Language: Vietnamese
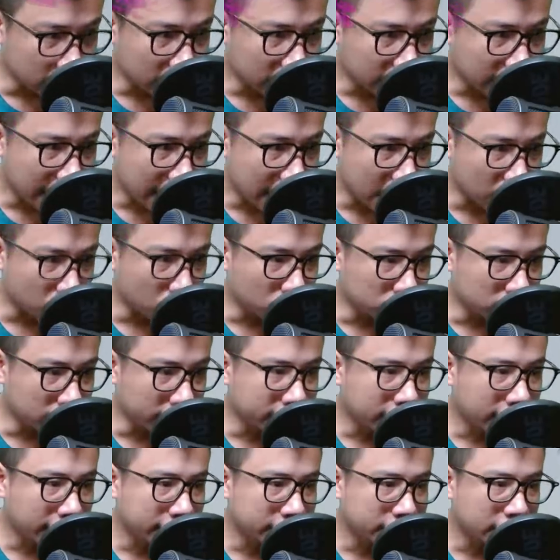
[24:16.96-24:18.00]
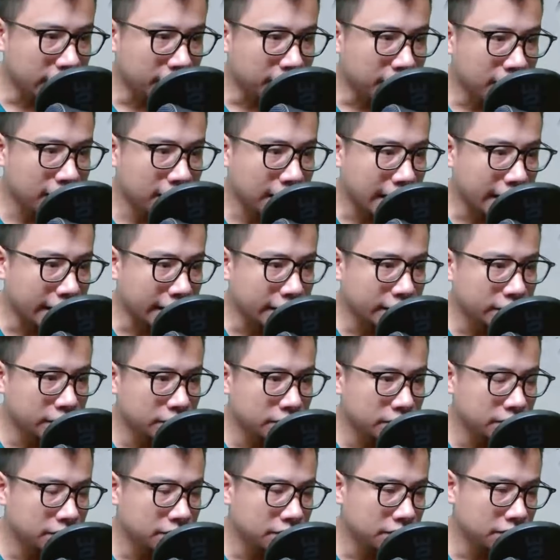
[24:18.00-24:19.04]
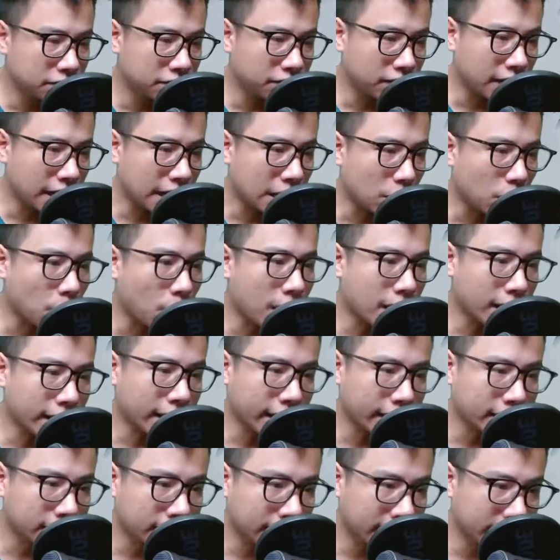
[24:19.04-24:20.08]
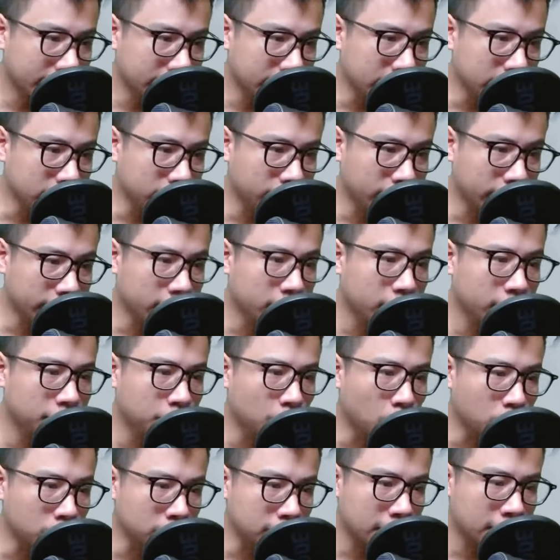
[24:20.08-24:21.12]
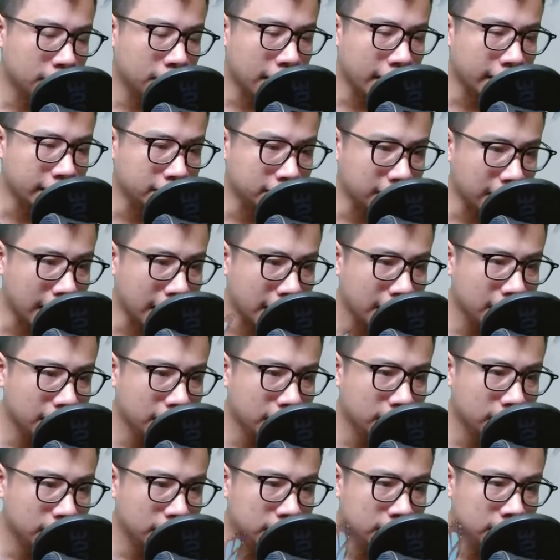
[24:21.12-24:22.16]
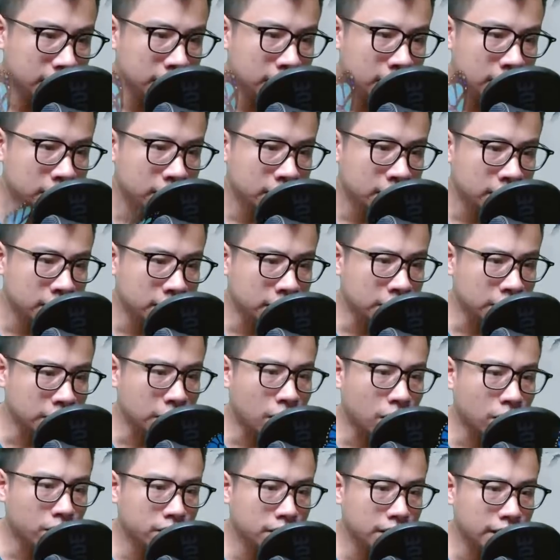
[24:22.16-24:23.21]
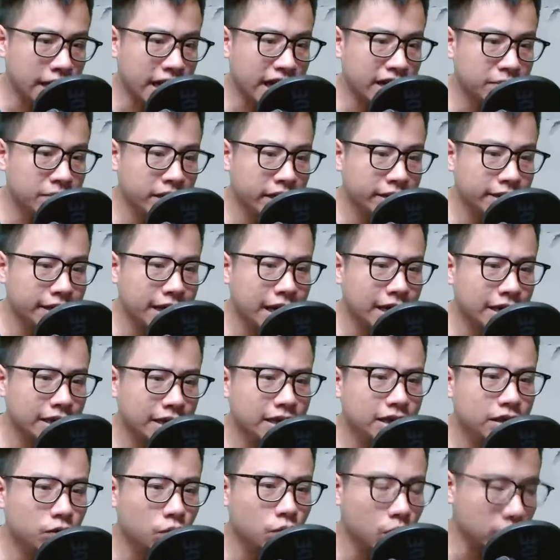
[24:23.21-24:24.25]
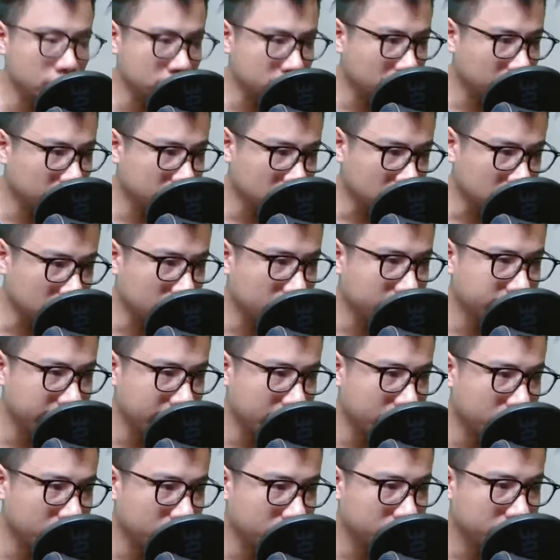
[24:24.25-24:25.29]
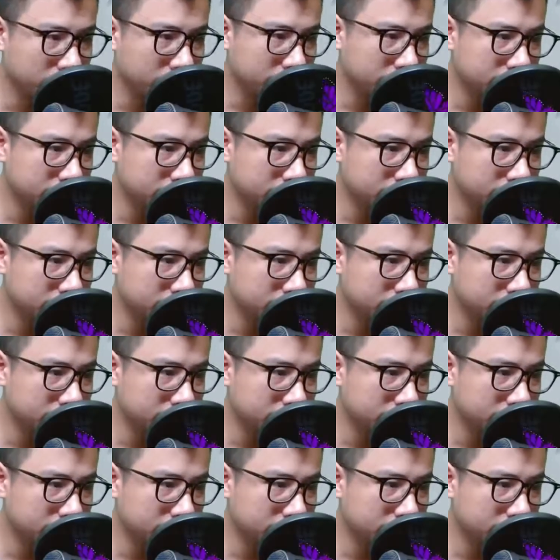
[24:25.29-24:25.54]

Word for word: Tất cả cùng lấy tay che mắt lại và qua kẽ tay nhìn về nơi bùng ra ánh sáng. Ở đó thì hai bên đang điên cuồng xâm thực lẫn nhau.